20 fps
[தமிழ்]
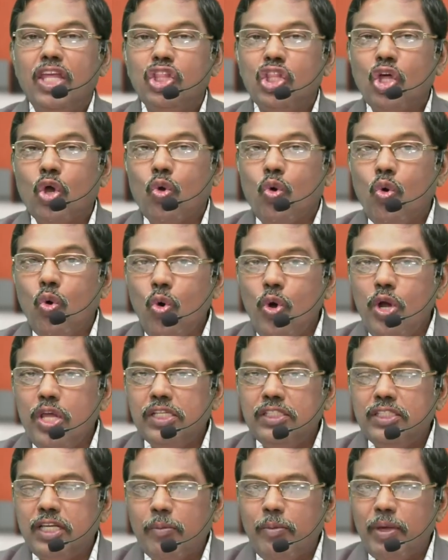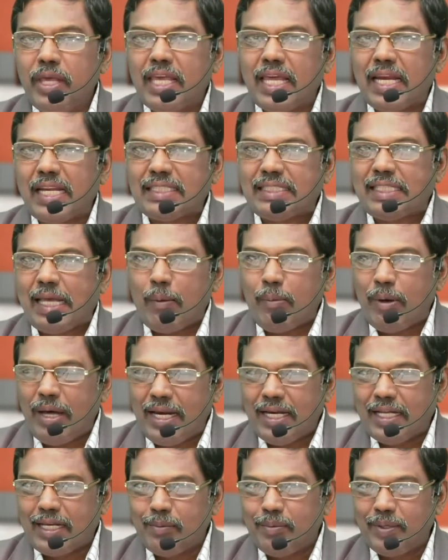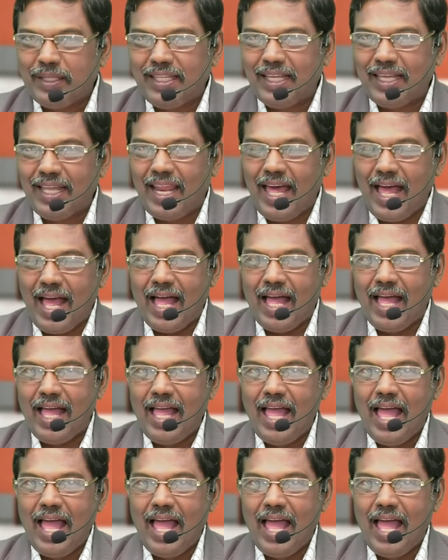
இந்த கூடி ஜெபிக்கிற சபை இருக்கு பார்த்தீங்களா